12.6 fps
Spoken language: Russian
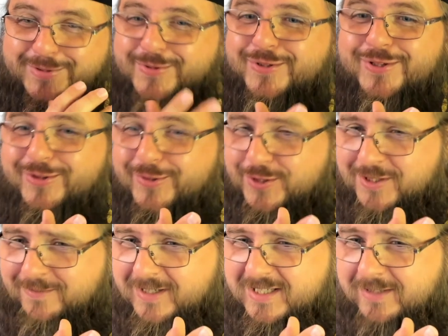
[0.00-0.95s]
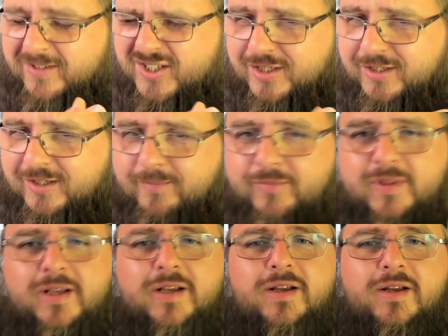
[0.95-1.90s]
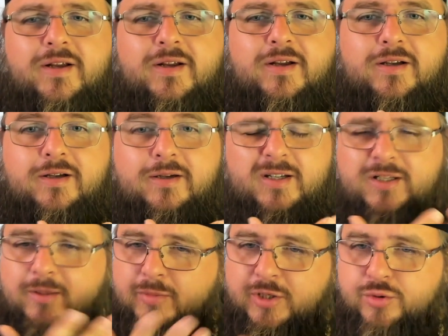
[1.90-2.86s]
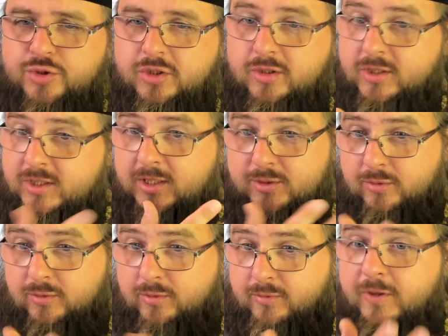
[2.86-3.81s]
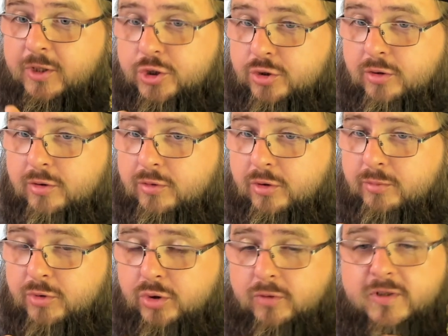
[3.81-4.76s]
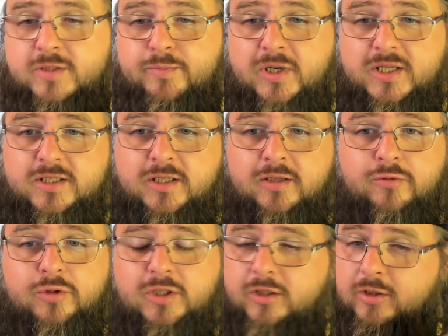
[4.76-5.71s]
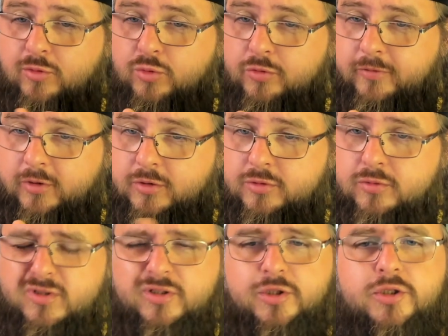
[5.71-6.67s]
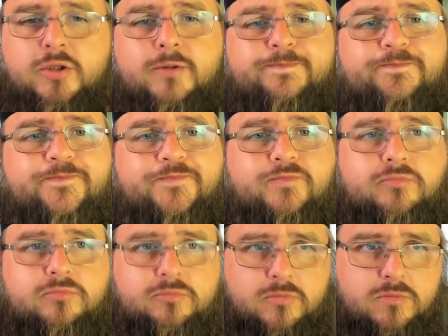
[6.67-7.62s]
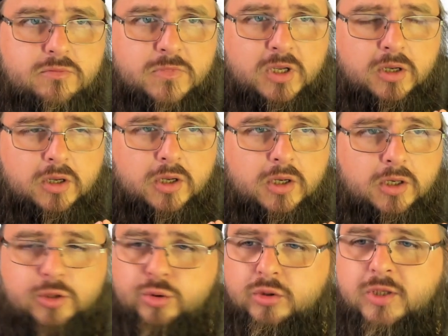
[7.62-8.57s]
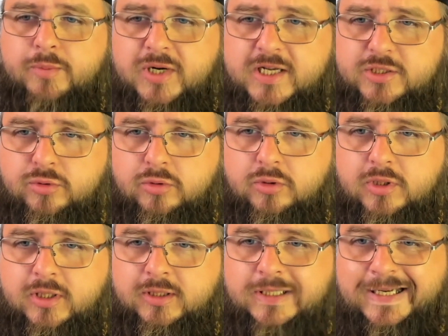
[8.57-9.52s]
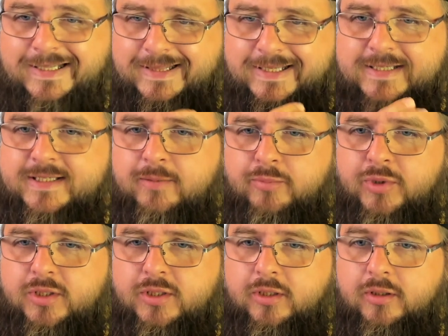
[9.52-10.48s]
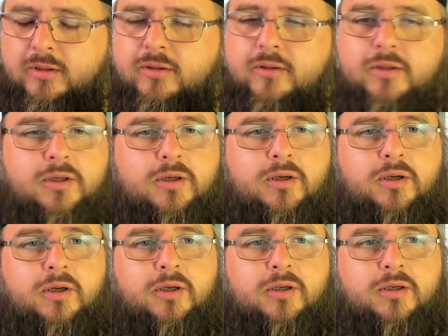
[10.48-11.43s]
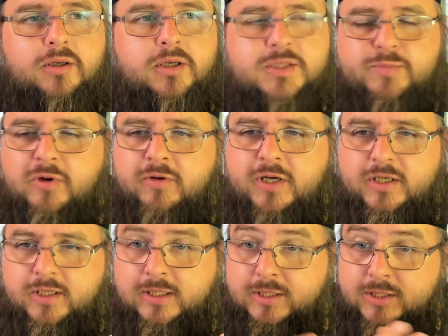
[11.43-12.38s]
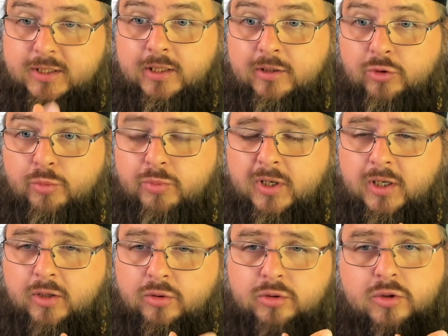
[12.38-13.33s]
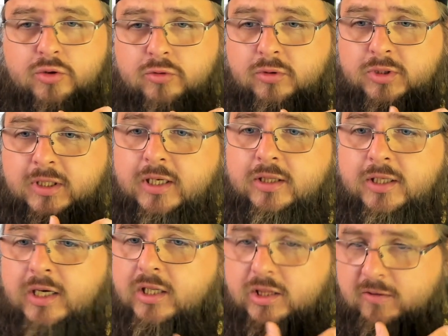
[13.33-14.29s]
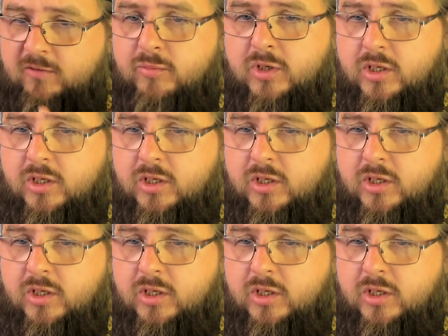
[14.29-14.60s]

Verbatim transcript: по сути, тоже воздвижение, где батюшки рассказывают в эфире, что такое медовый спас, да, вот я такую версию слышал. Кто-то празднует конкретное событие. А, избавление Константинополя от какого-то конкретного